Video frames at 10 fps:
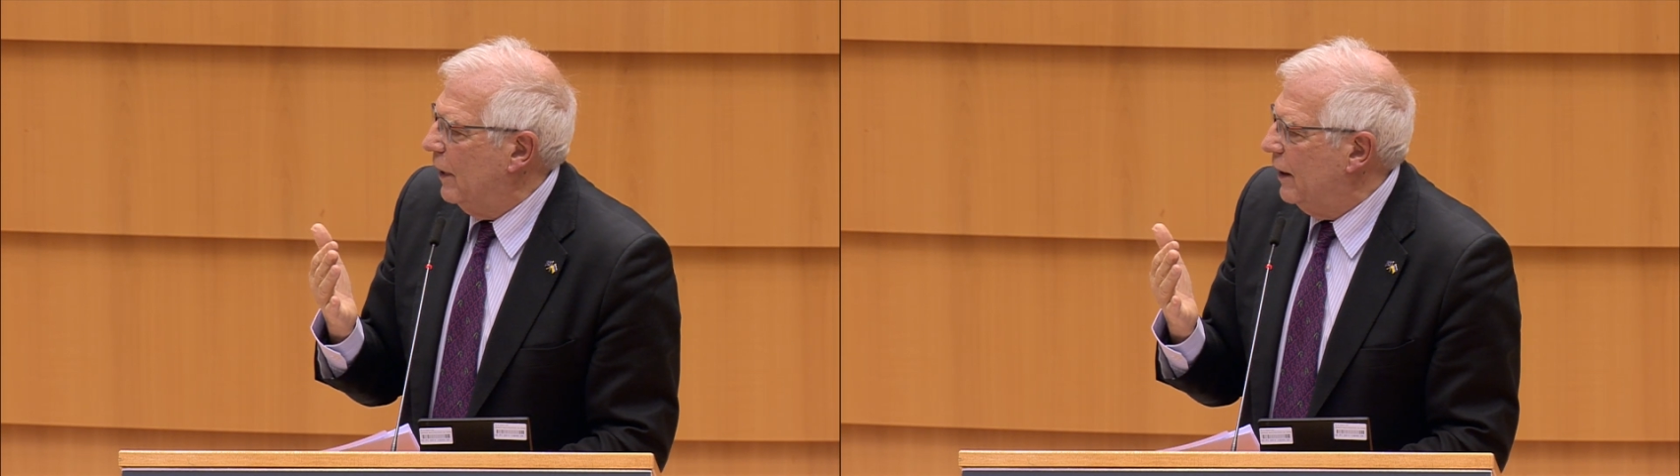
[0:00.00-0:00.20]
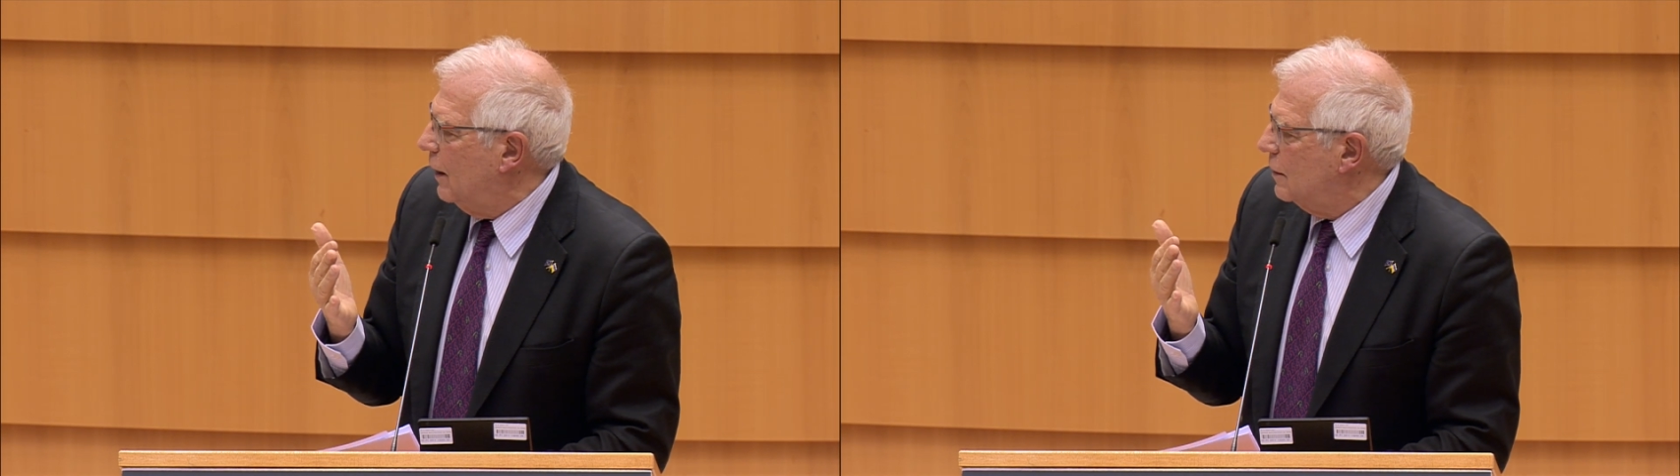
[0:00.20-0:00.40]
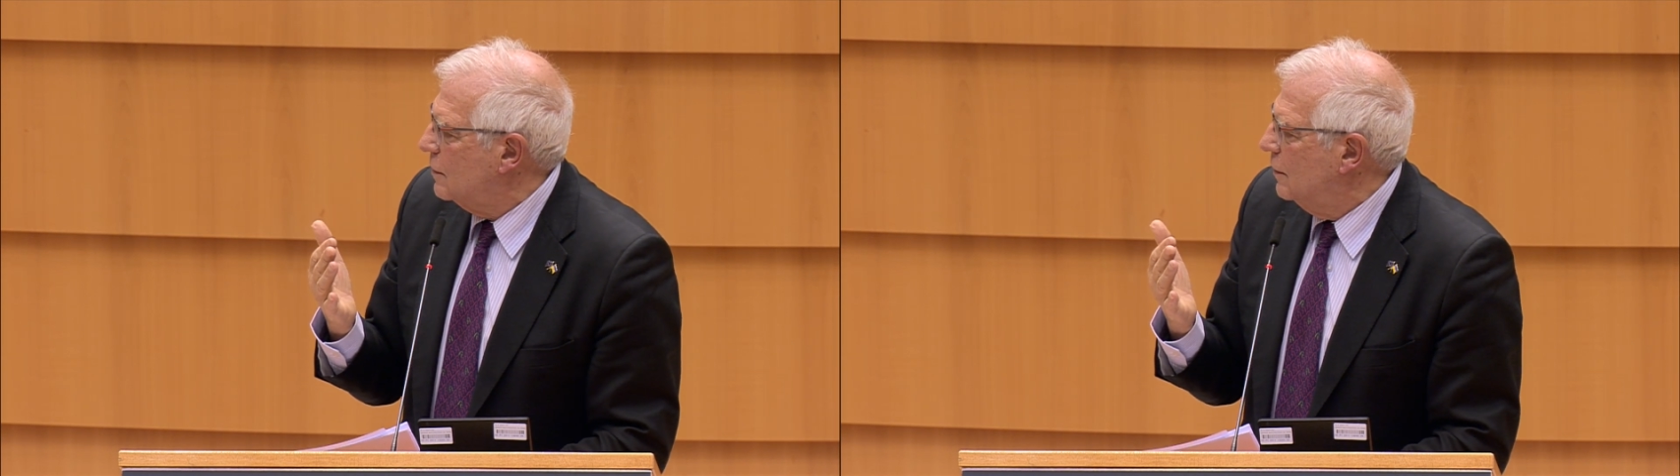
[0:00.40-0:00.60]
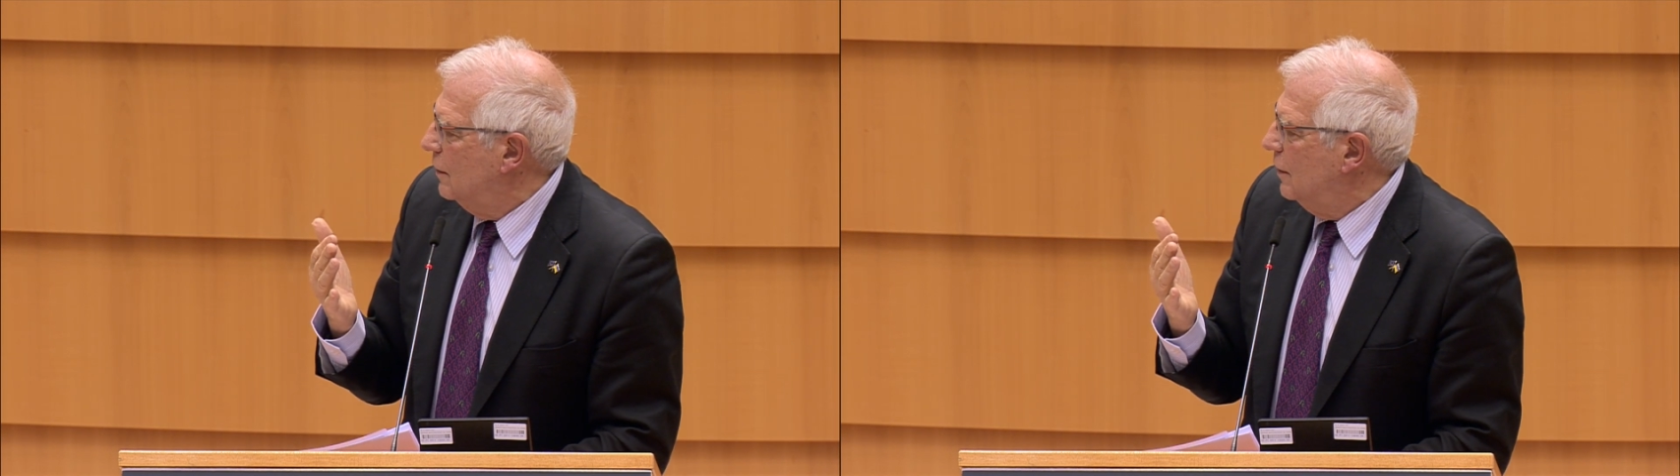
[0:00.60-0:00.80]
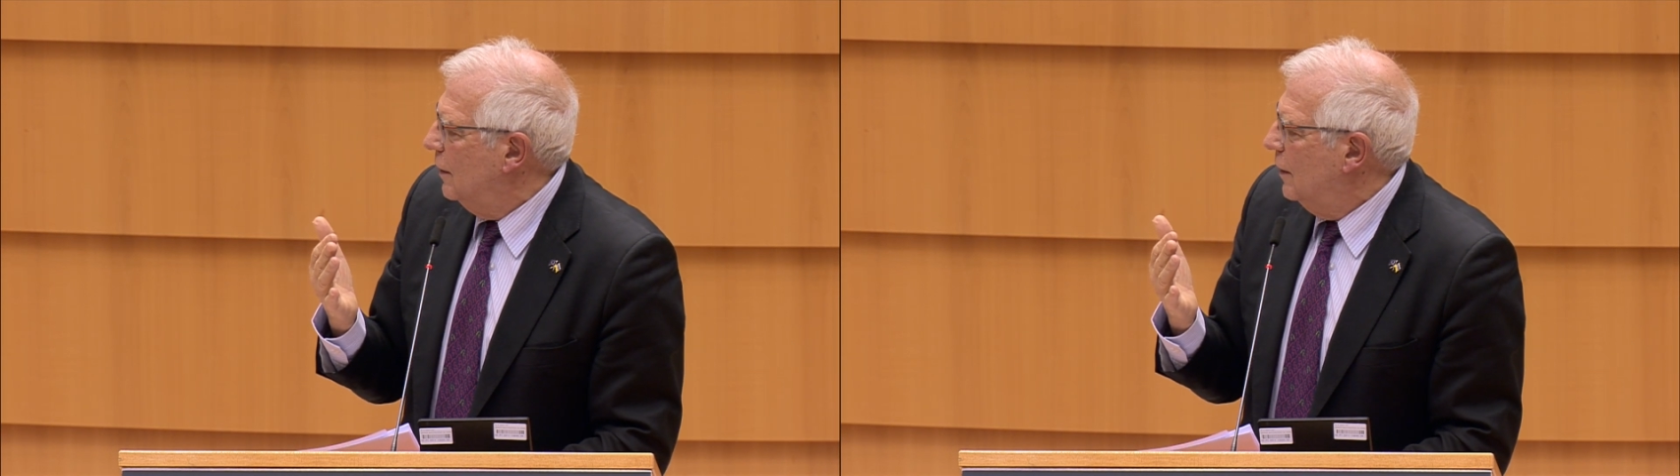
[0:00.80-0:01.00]
maneras.
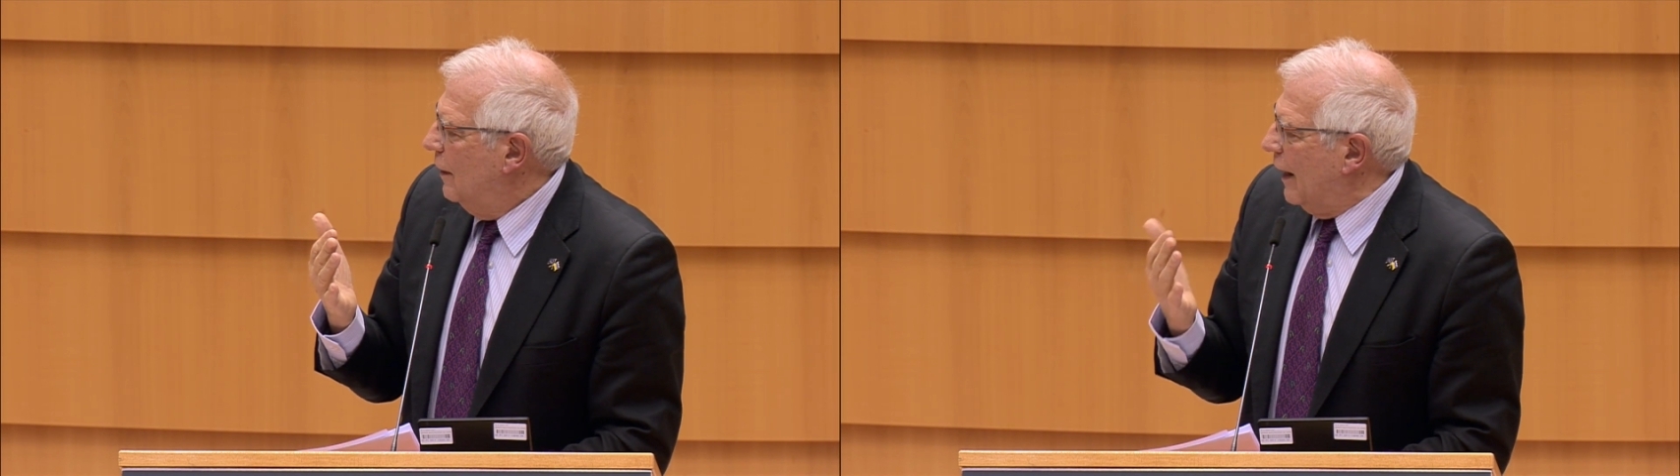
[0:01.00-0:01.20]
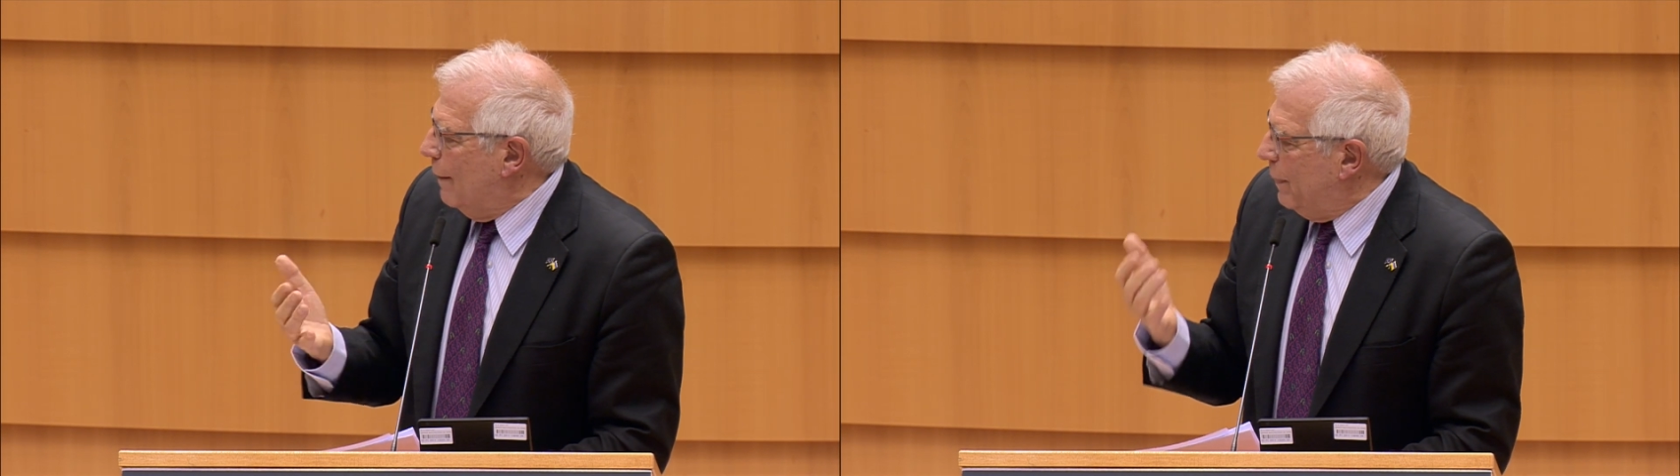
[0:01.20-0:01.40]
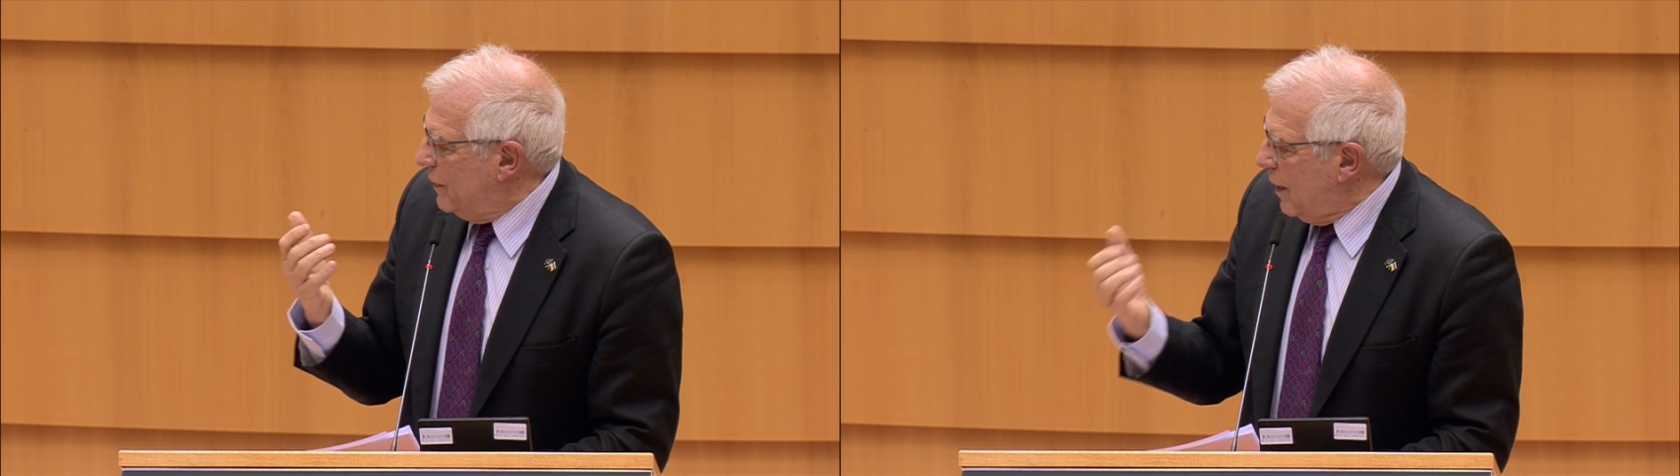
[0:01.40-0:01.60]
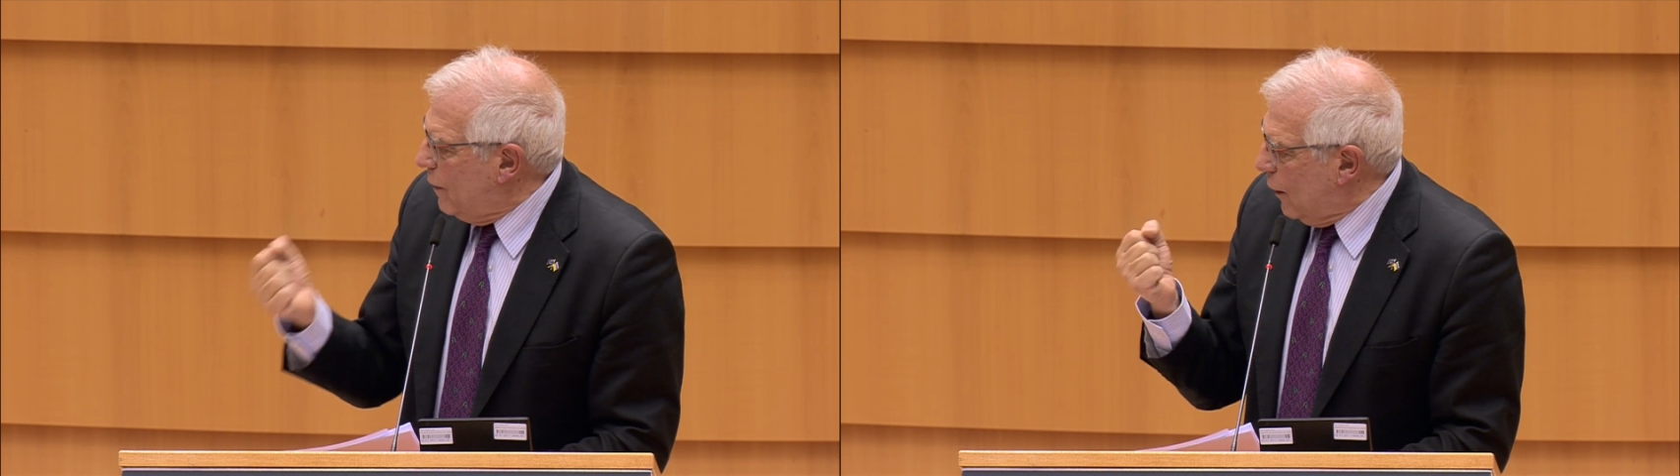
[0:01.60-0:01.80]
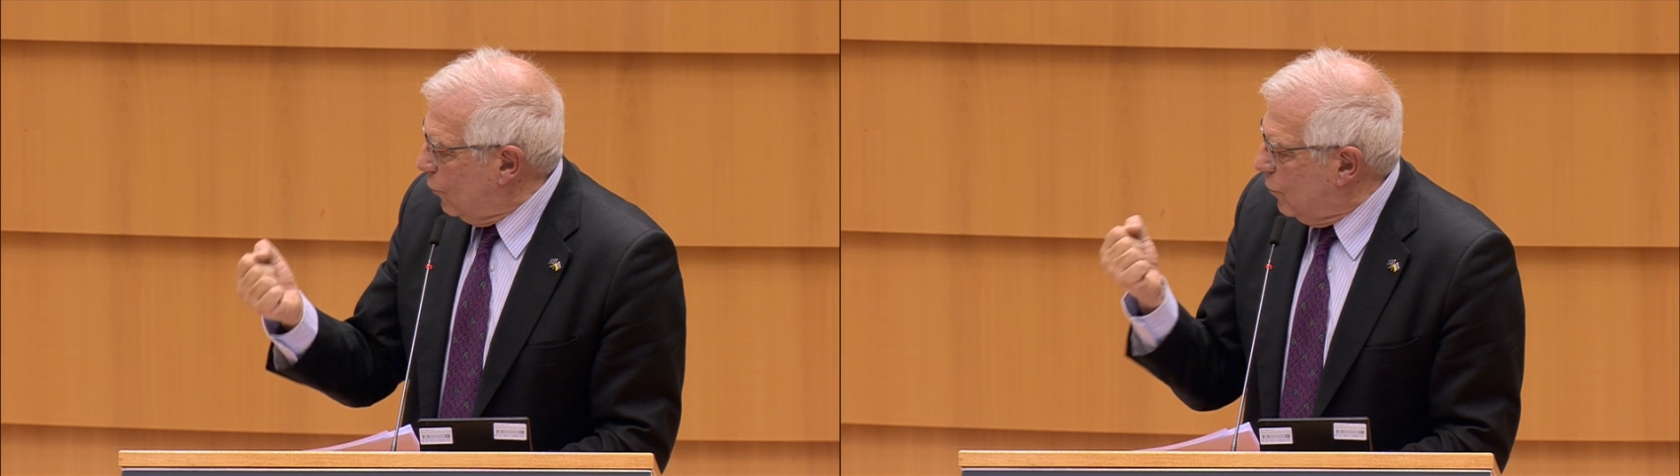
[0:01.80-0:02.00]
La
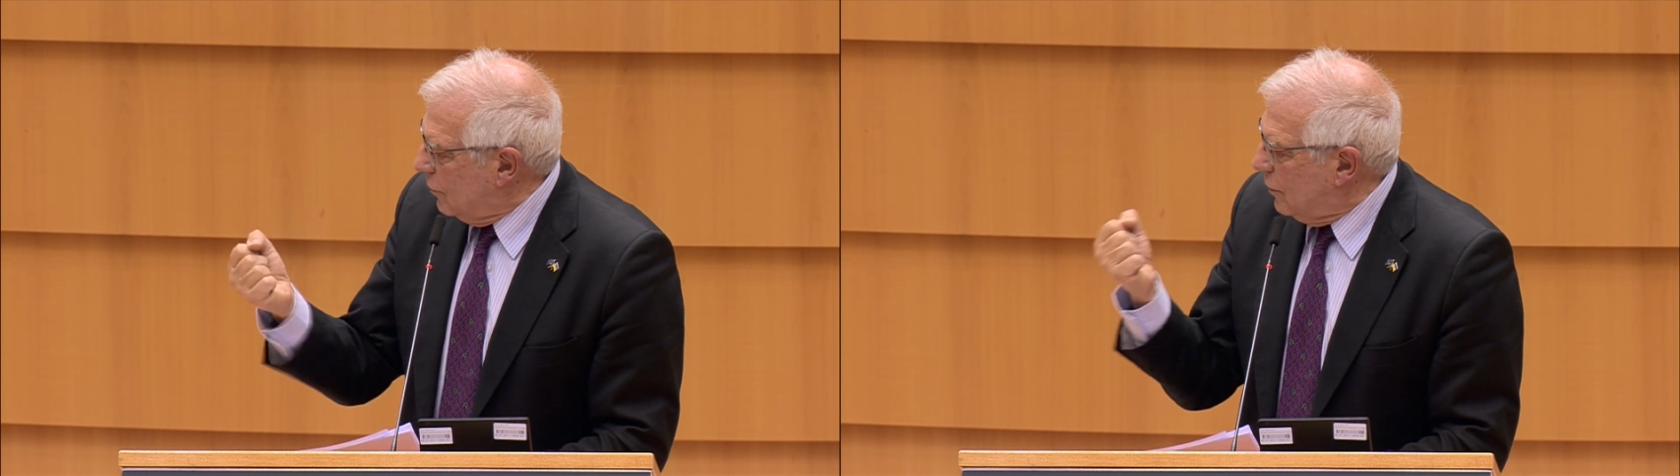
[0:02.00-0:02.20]
capacidad de